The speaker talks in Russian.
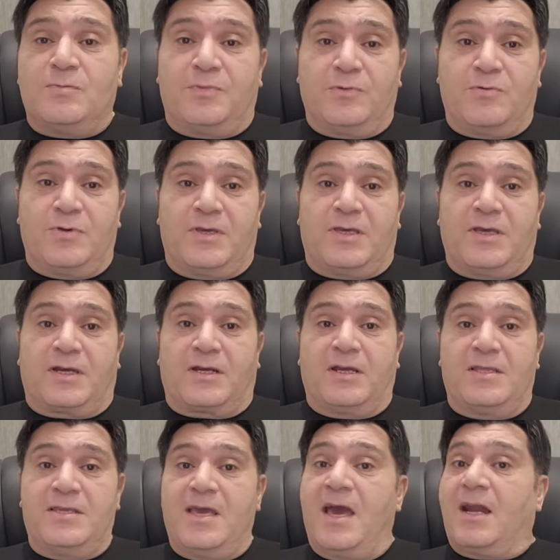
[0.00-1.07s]
блогер
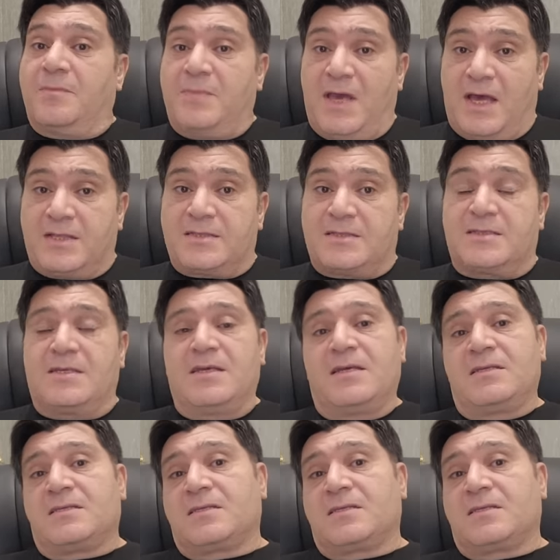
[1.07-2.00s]
не армянский,